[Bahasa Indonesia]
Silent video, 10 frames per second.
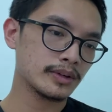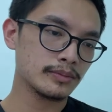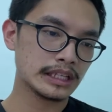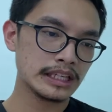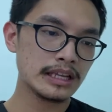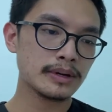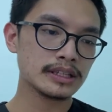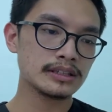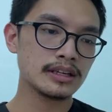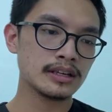framework ini
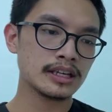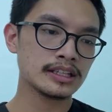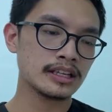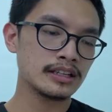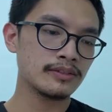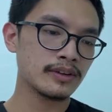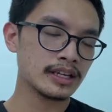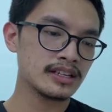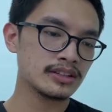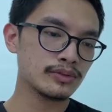dapat uh, kita
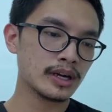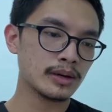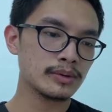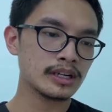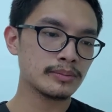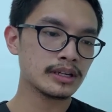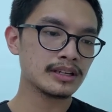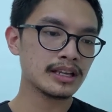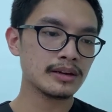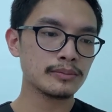identifikasi yaitu variable
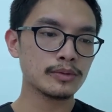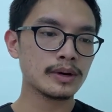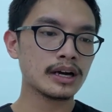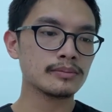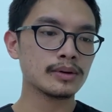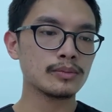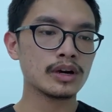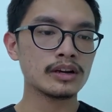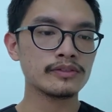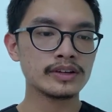dependent yang merupakan
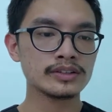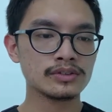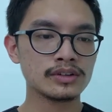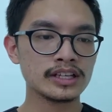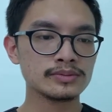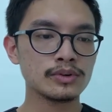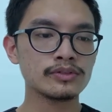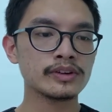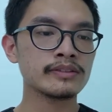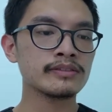permukaan vascularized bone
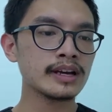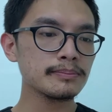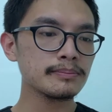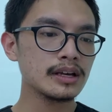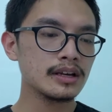free flap,